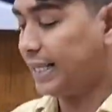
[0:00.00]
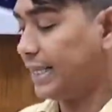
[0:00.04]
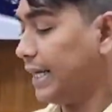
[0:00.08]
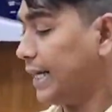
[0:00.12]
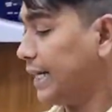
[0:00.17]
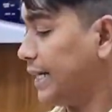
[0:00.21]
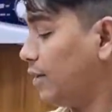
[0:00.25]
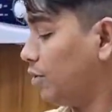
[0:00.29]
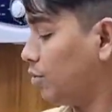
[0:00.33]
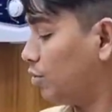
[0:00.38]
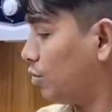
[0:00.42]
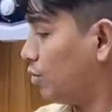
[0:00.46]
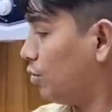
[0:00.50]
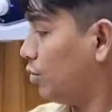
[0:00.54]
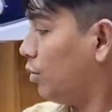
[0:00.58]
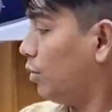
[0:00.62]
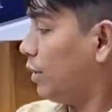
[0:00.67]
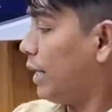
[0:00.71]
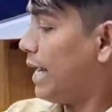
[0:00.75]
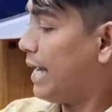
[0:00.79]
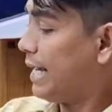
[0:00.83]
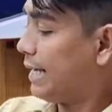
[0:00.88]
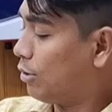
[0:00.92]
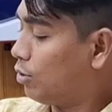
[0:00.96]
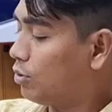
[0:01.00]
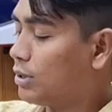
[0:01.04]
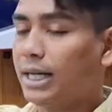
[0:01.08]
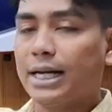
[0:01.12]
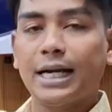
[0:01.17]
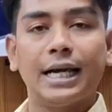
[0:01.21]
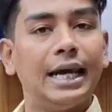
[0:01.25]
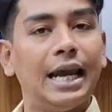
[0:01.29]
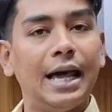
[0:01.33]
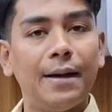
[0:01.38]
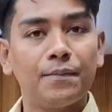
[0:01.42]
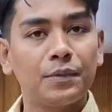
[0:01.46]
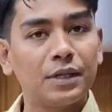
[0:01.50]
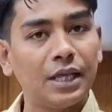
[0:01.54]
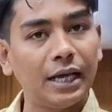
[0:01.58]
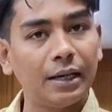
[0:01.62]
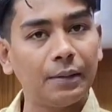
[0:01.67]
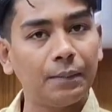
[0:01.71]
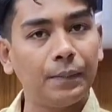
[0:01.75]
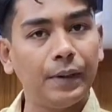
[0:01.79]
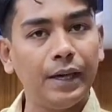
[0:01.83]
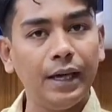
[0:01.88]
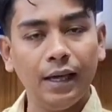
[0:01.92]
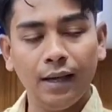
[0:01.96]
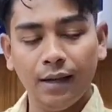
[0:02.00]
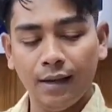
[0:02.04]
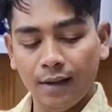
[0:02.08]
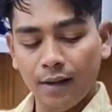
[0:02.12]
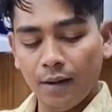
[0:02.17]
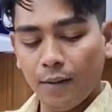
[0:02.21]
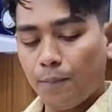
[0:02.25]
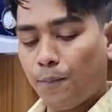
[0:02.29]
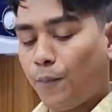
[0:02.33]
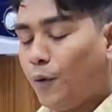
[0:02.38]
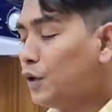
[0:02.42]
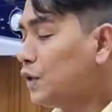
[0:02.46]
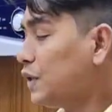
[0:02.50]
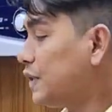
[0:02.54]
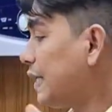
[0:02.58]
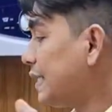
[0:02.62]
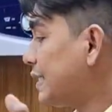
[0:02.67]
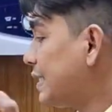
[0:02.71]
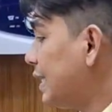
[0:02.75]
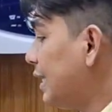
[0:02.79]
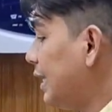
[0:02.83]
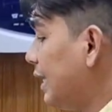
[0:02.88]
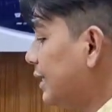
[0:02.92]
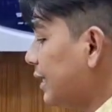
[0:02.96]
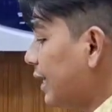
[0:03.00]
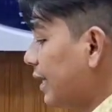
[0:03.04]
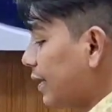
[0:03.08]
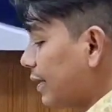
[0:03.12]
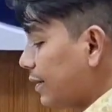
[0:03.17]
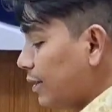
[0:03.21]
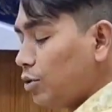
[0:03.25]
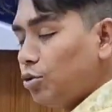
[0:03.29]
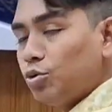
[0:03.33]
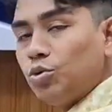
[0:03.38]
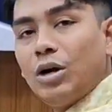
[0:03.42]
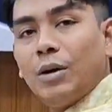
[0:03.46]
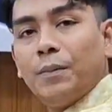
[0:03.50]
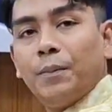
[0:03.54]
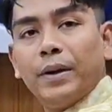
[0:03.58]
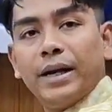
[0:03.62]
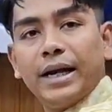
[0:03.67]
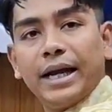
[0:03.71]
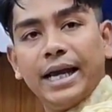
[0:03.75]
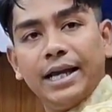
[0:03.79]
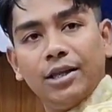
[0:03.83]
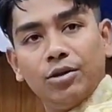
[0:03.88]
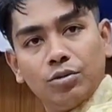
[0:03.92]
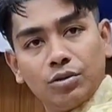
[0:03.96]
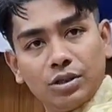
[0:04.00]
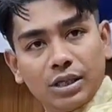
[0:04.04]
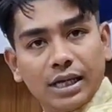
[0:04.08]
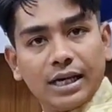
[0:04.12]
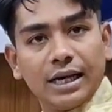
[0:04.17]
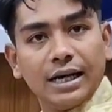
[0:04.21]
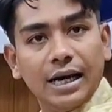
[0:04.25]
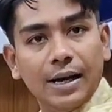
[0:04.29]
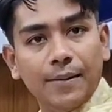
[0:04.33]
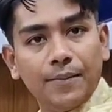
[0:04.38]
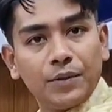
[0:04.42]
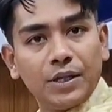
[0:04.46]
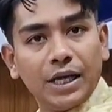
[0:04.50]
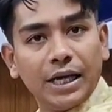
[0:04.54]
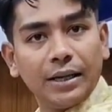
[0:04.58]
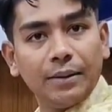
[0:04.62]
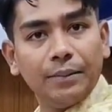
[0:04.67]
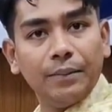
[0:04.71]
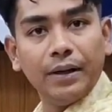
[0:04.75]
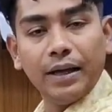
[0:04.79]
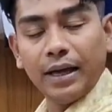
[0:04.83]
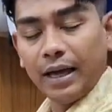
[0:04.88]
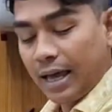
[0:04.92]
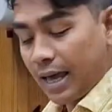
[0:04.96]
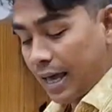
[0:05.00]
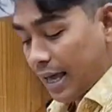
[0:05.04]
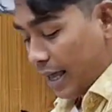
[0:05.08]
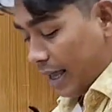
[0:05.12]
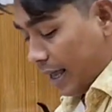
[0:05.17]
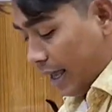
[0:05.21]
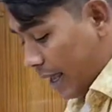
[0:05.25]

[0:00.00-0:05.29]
সাথে কিন্তু এই দুটা ক্লাম থাকবে পঞ্চাশের লিটার এটারে কিন্তু আপনার এই দুইটা ক্লাম থাকবে আচ্ছা